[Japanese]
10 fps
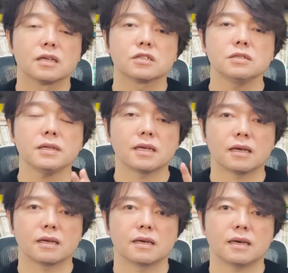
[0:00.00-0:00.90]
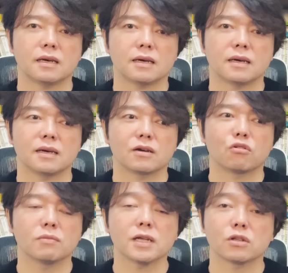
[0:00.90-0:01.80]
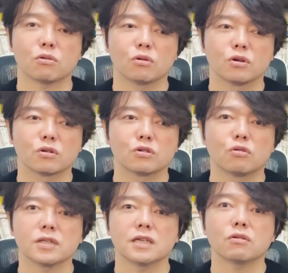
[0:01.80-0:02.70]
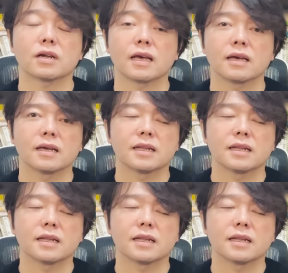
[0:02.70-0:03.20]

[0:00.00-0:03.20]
すべて、えー、これまでとクオリティとかね、